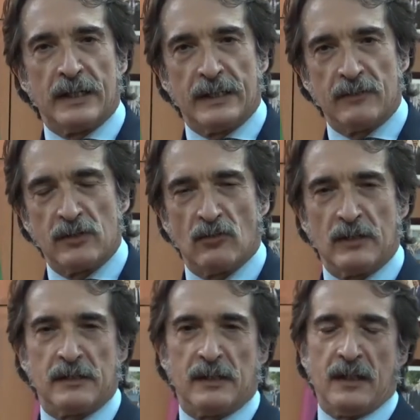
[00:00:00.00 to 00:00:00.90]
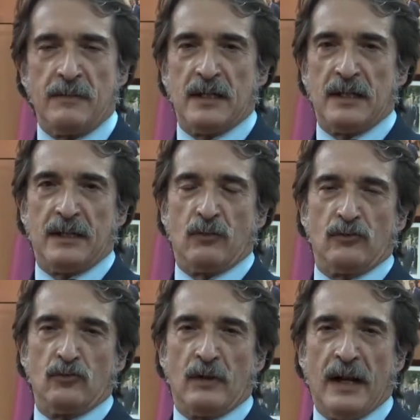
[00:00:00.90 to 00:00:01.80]
delle divisioni anticrimine delle
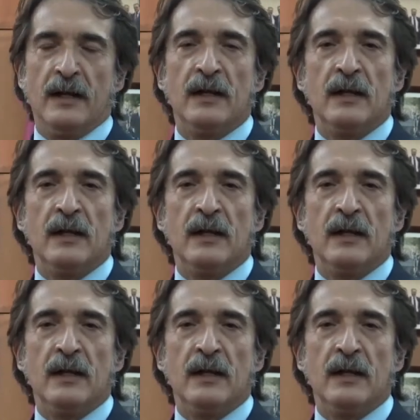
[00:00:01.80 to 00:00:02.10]
questure